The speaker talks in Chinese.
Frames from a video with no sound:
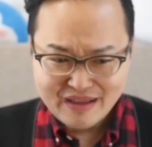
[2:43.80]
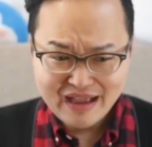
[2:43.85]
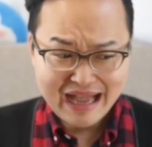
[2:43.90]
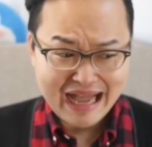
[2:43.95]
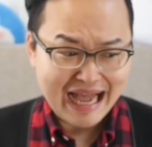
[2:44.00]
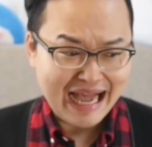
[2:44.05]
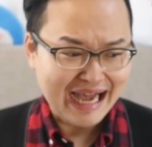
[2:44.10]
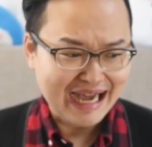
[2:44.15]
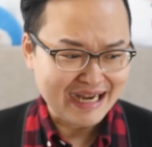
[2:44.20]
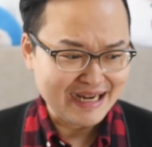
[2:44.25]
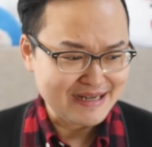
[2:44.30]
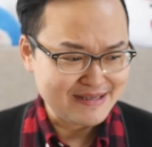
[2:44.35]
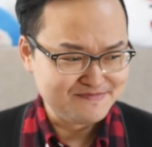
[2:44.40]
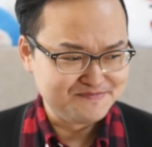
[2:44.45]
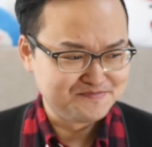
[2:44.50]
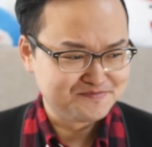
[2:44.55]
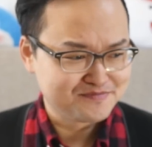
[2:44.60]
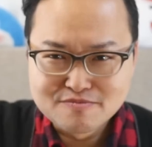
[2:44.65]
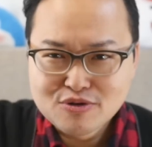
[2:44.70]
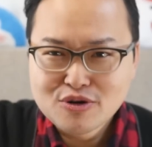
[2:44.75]
啊，
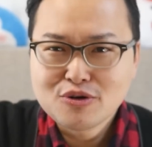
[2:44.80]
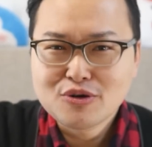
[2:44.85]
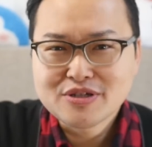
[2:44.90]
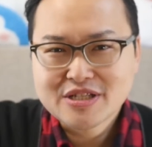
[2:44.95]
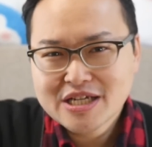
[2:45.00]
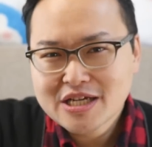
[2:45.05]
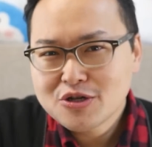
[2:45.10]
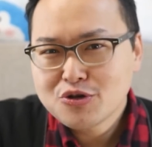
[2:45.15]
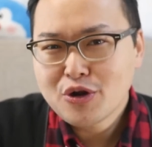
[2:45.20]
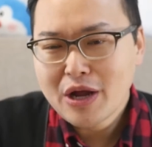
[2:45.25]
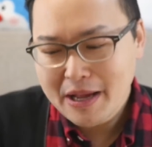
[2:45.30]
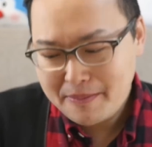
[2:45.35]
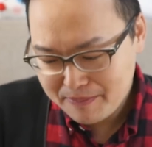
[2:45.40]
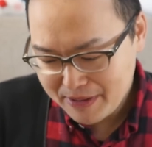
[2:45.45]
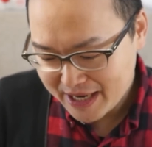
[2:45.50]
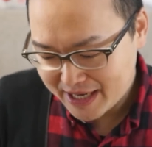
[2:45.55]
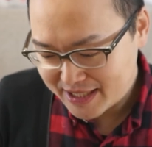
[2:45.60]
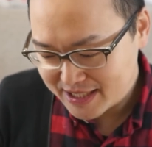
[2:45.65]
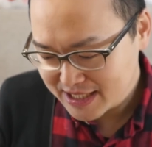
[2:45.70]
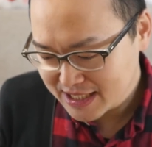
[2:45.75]
不过如果这个用来
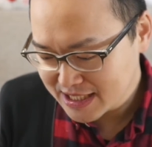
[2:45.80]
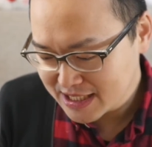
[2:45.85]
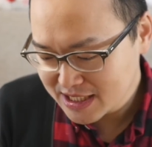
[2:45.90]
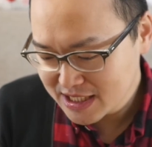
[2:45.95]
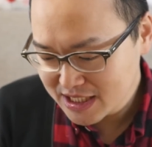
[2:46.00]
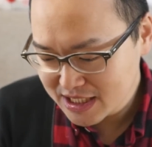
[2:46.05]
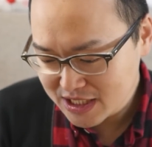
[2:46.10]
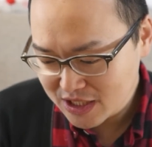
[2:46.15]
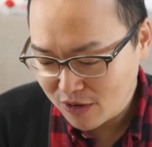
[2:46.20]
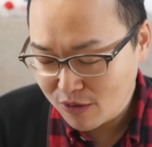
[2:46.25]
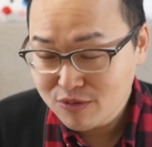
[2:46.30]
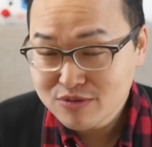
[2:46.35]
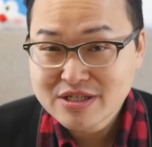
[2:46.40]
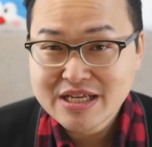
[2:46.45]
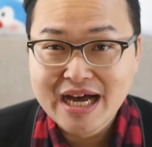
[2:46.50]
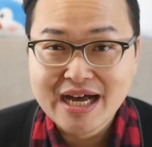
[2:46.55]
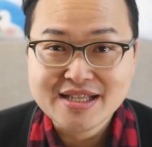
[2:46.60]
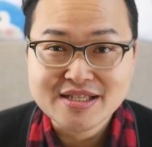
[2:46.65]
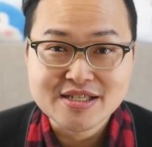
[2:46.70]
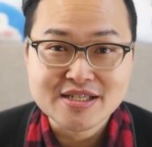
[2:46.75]
配那个热的红
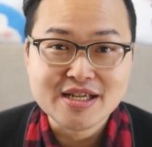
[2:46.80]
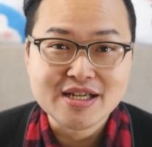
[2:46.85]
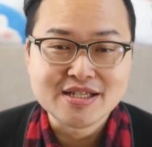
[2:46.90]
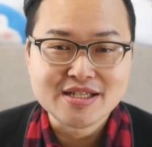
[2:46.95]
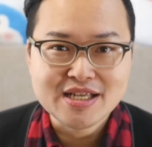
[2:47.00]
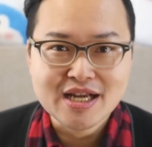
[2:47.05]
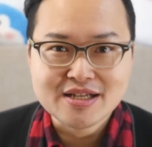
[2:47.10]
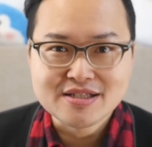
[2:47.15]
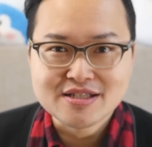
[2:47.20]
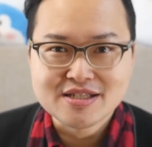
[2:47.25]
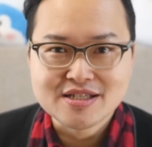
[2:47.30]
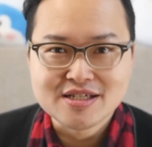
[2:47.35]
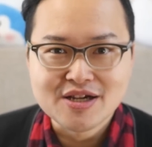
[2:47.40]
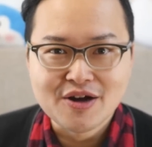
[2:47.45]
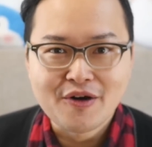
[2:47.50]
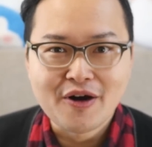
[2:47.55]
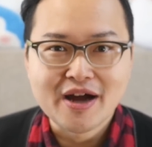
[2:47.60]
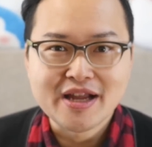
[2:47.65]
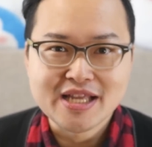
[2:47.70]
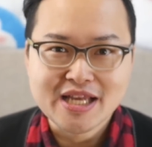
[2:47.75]
茶之类的，这样吃的
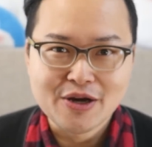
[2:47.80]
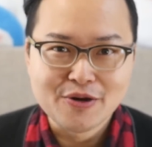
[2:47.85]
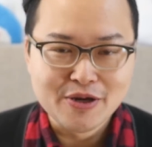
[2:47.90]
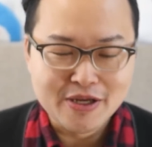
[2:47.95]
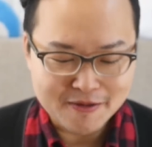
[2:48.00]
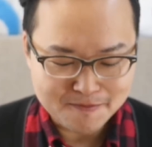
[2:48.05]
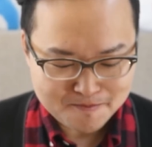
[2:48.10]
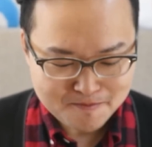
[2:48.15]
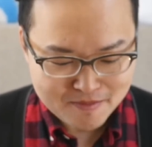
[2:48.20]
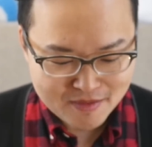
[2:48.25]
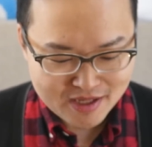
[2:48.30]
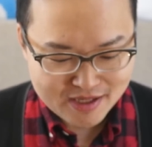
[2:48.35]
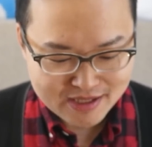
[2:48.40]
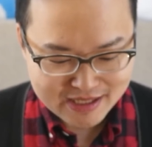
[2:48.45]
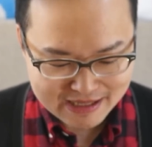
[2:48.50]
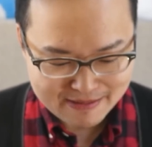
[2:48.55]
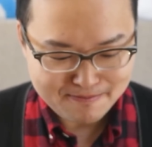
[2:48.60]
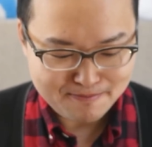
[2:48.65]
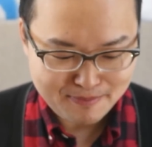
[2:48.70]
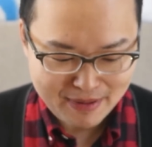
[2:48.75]
话，应该会
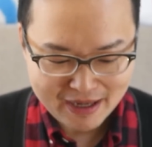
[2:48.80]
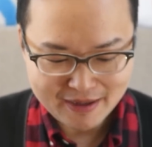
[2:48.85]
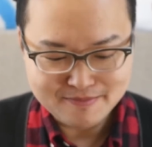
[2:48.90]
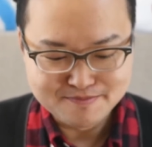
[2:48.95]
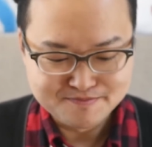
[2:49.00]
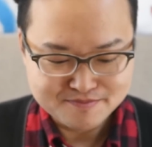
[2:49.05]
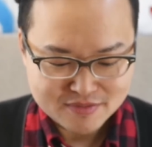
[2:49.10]
更棒。